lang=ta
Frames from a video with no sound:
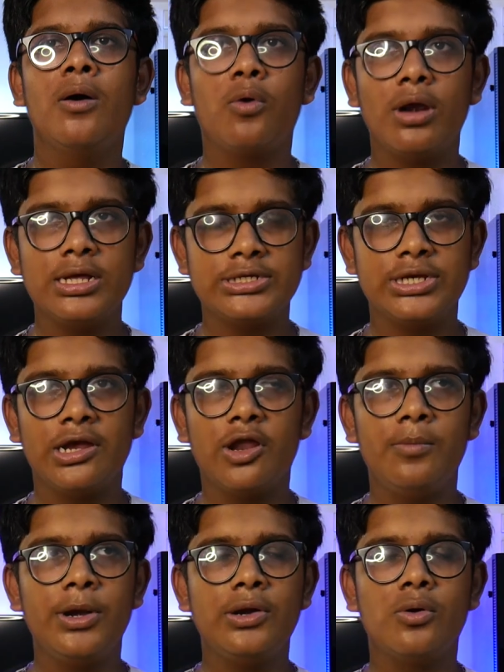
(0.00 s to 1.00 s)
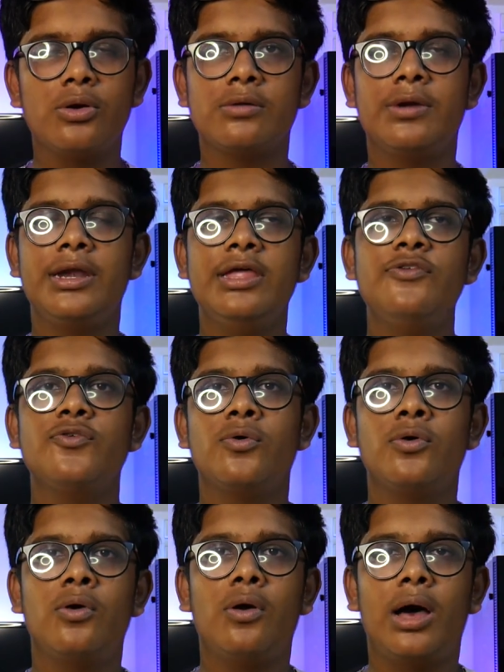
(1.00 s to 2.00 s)
ஒரு லட்சம் கிலோமீட்டர் ஓடுற வண்டி ஸோ
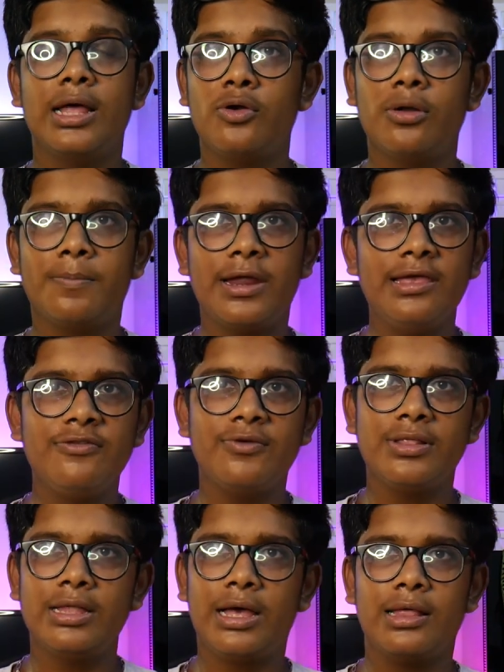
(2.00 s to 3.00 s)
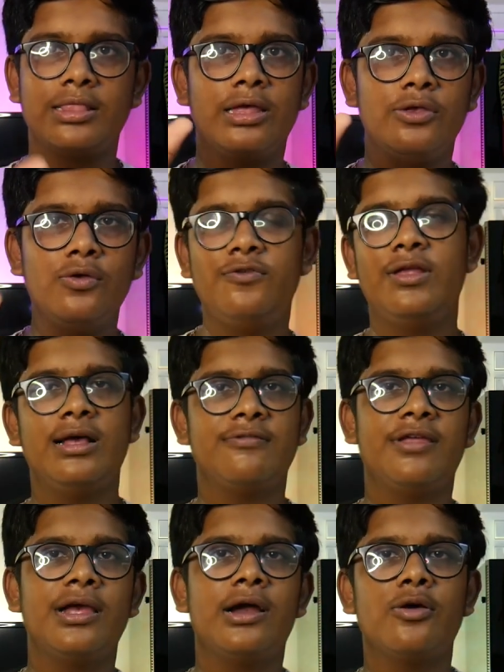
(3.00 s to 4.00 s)
அதோட ப்ரைஸ் வந்து அந்த யூஸ்டு
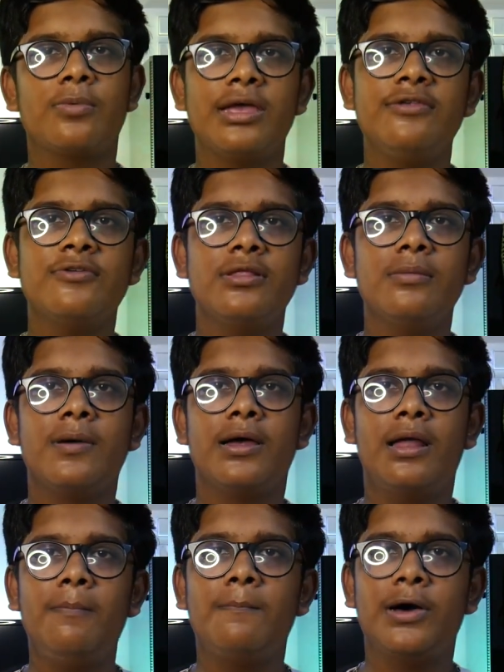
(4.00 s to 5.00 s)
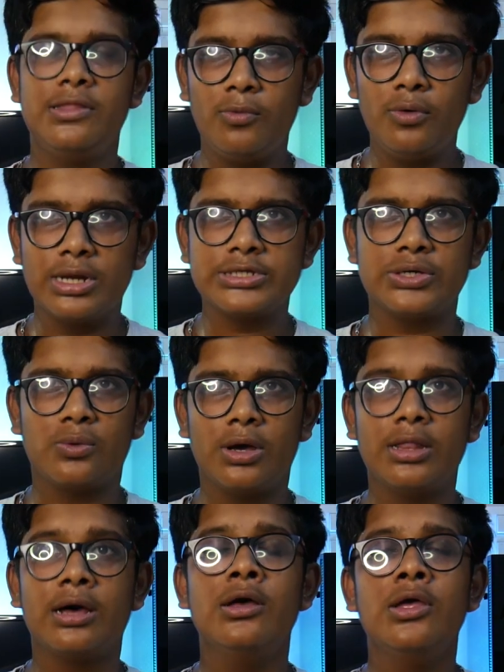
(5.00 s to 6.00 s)
லக்ஸரி காரோட ப்ரைஸ் வந்து பார்த்தீங்கன்னா பதிமூணு லட்ச
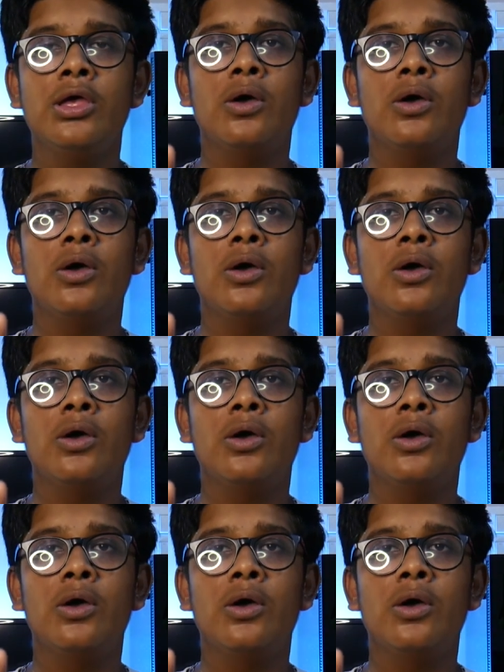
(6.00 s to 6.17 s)
ரூபா தான்